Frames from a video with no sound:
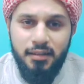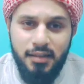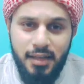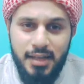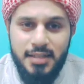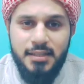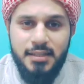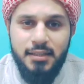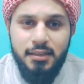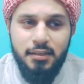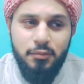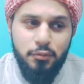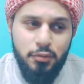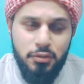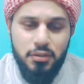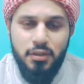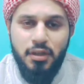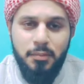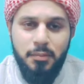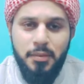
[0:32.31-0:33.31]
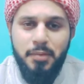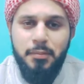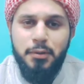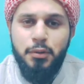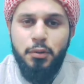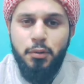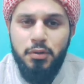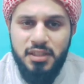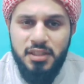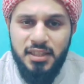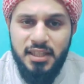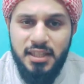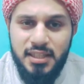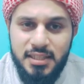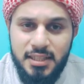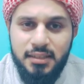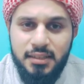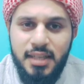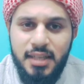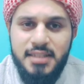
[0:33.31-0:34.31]
खासियत है वो अपने बंदों को सजा दे
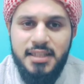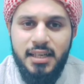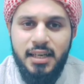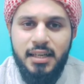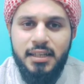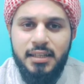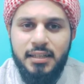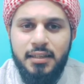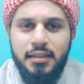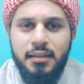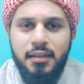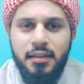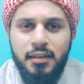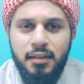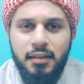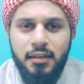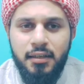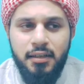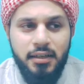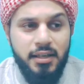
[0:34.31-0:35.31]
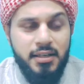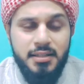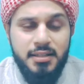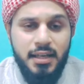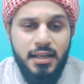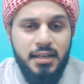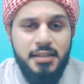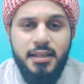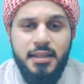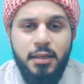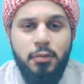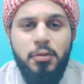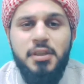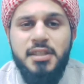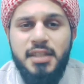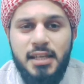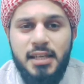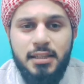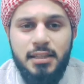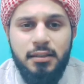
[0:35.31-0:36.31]
सकता है जलाने की इंसान इंसान को नहीं
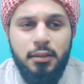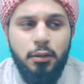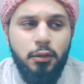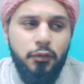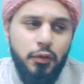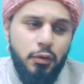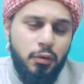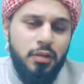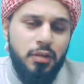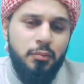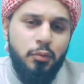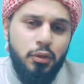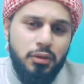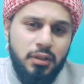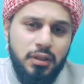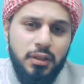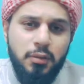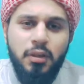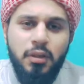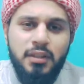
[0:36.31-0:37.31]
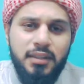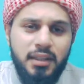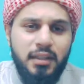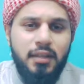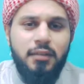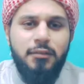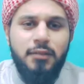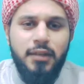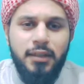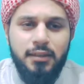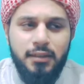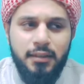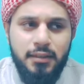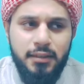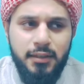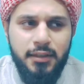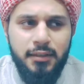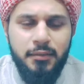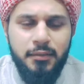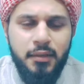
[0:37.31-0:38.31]
जला सकता तो फिर उन्होंने मुर्तदीन को कतल करवाया था
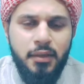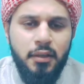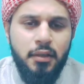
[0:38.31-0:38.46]
ठीक है